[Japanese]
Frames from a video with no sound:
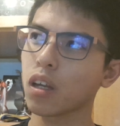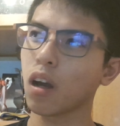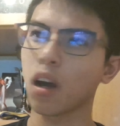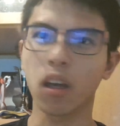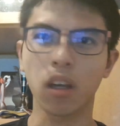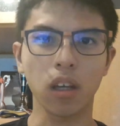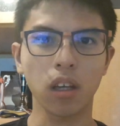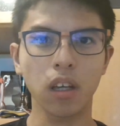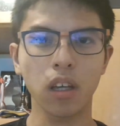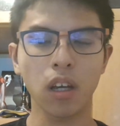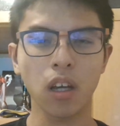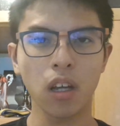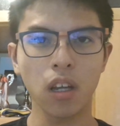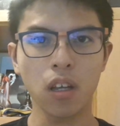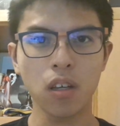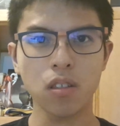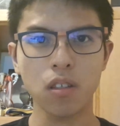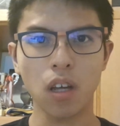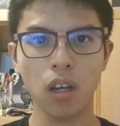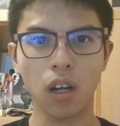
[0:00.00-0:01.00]
会、
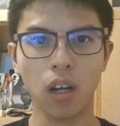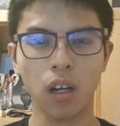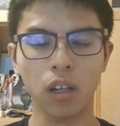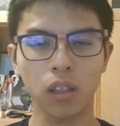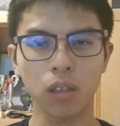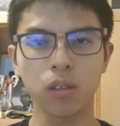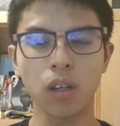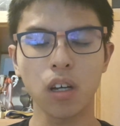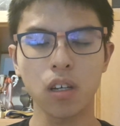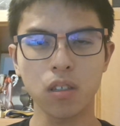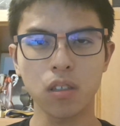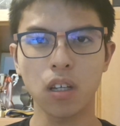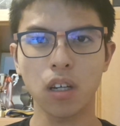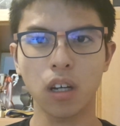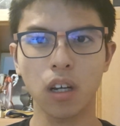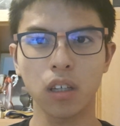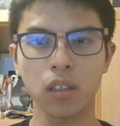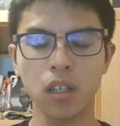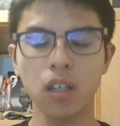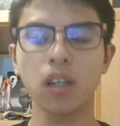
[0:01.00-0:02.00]
イギリス大会か、フランス大
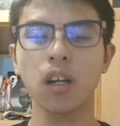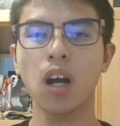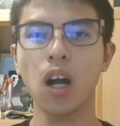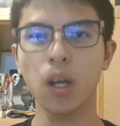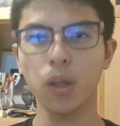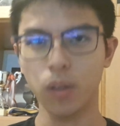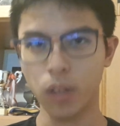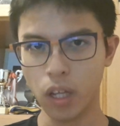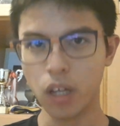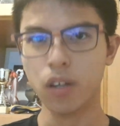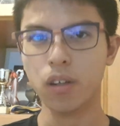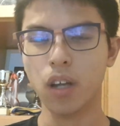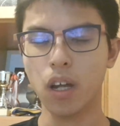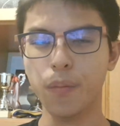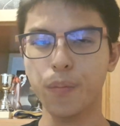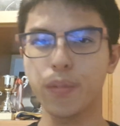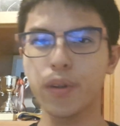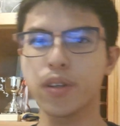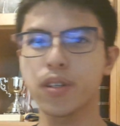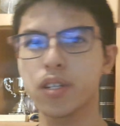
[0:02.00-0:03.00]
会、前回のね、
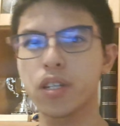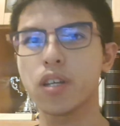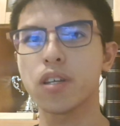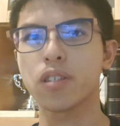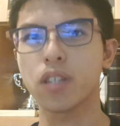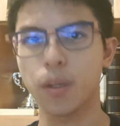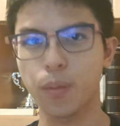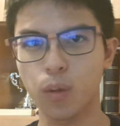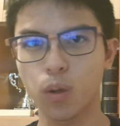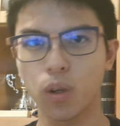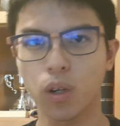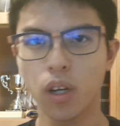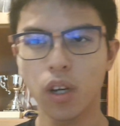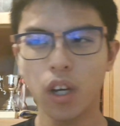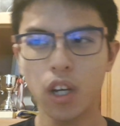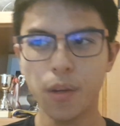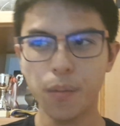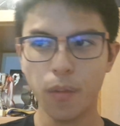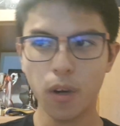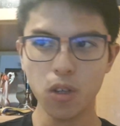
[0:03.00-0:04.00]
グランプリシリーズでも、
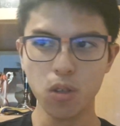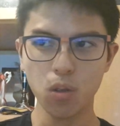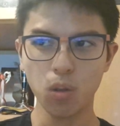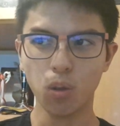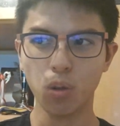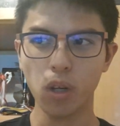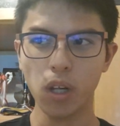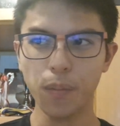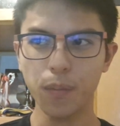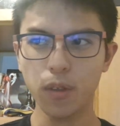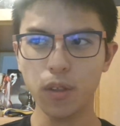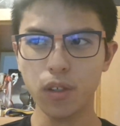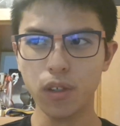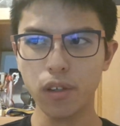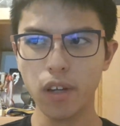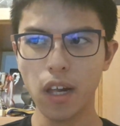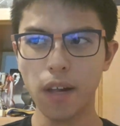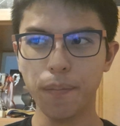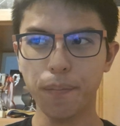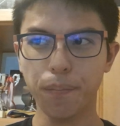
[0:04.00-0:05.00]
まあ、ちょっと
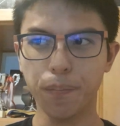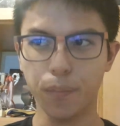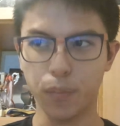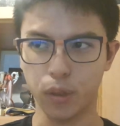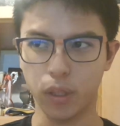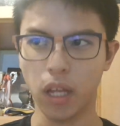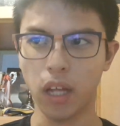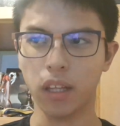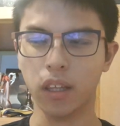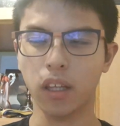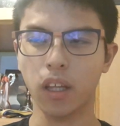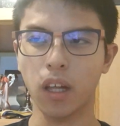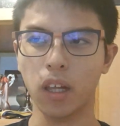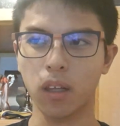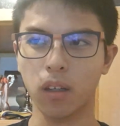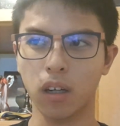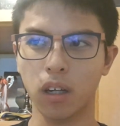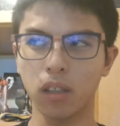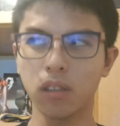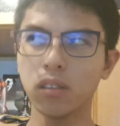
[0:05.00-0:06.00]
トリプルフリップだったり
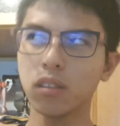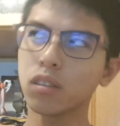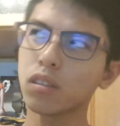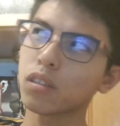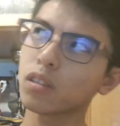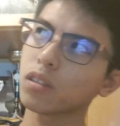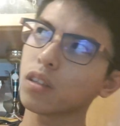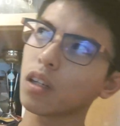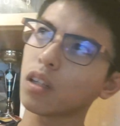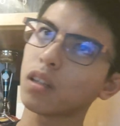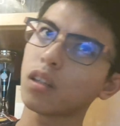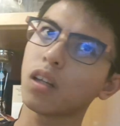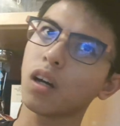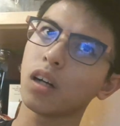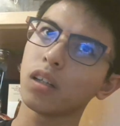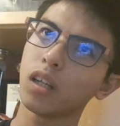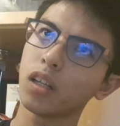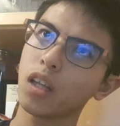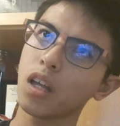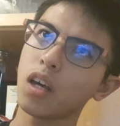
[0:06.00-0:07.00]
とか、ルッツだった
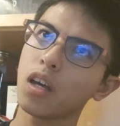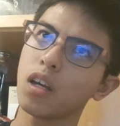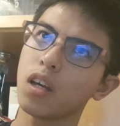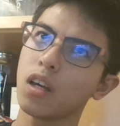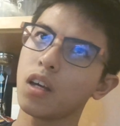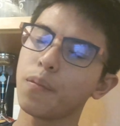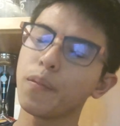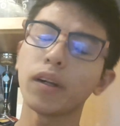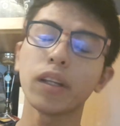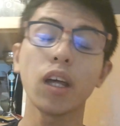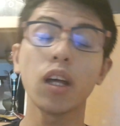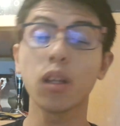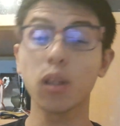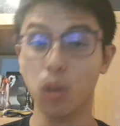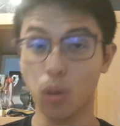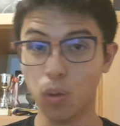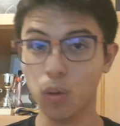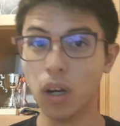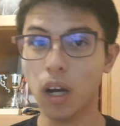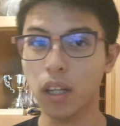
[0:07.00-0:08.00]
かなで、まあ、転
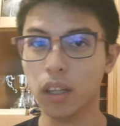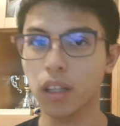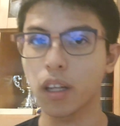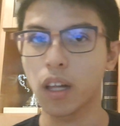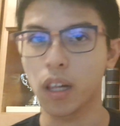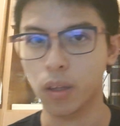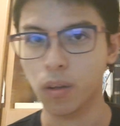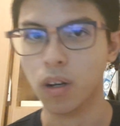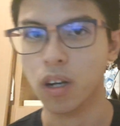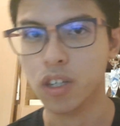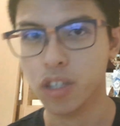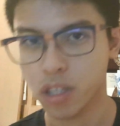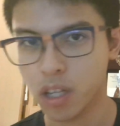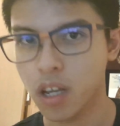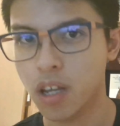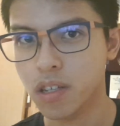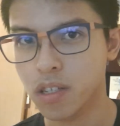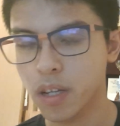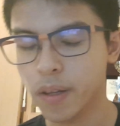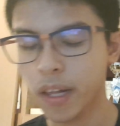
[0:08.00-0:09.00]
倒があったりとかして
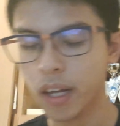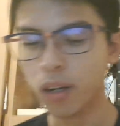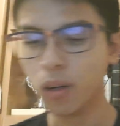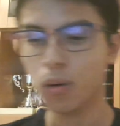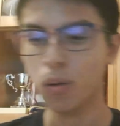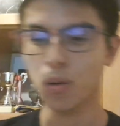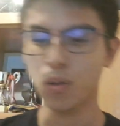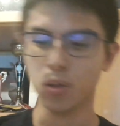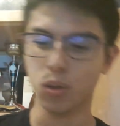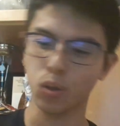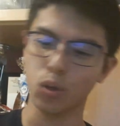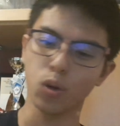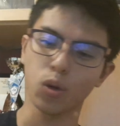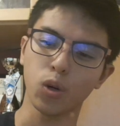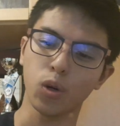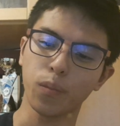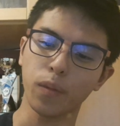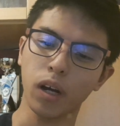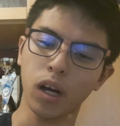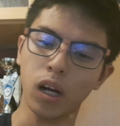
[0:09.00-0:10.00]
ですね、結構そ
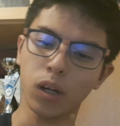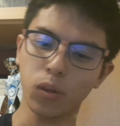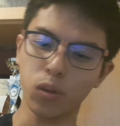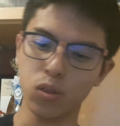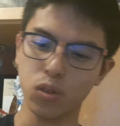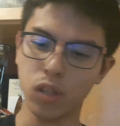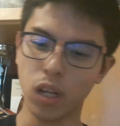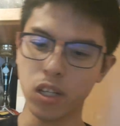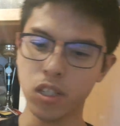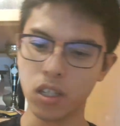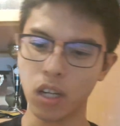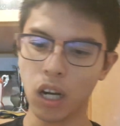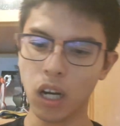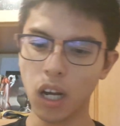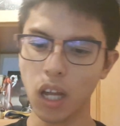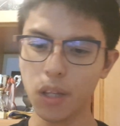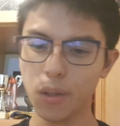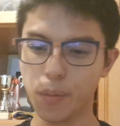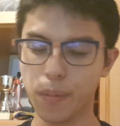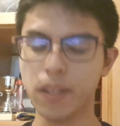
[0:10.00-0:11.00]
の、まあ、彼女らしか
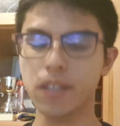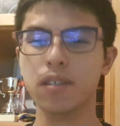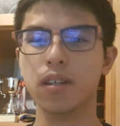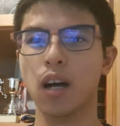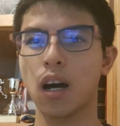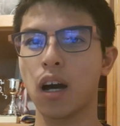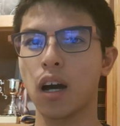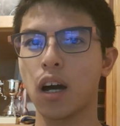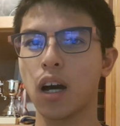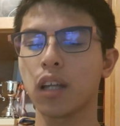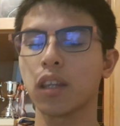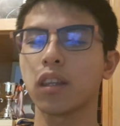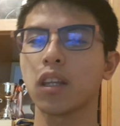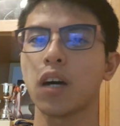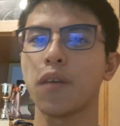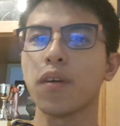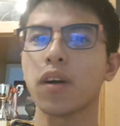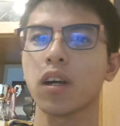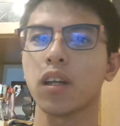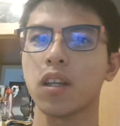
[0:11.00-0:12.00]
らぬミスがあっ
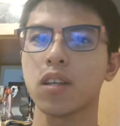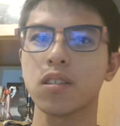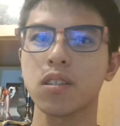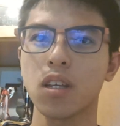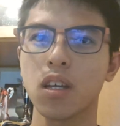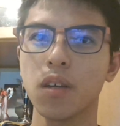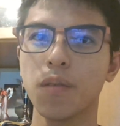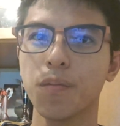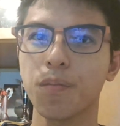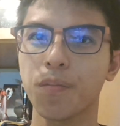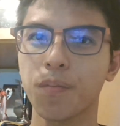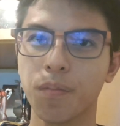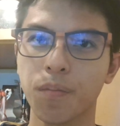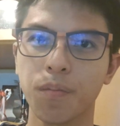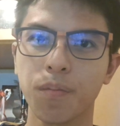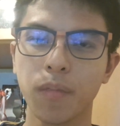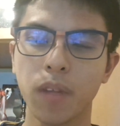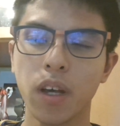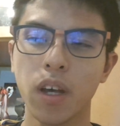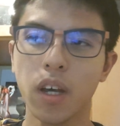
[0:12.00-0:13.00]
たわけですね。う
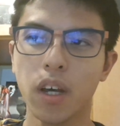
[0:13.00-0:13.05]
ん。